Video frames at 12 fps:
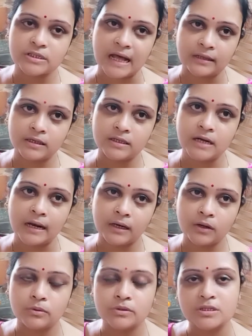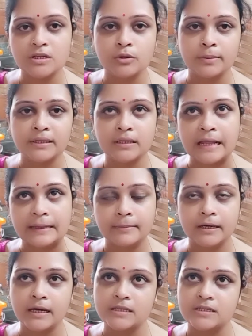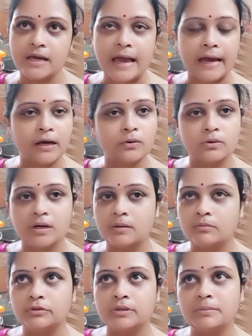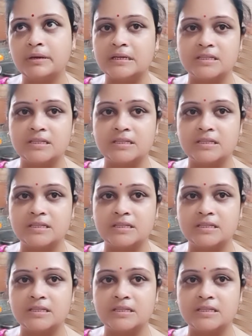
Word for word: তাড়াতাড়ি রান্না করছি তোমাদের দাদাভাই আজকে এগারোটার মধ্যে বেরিয়ে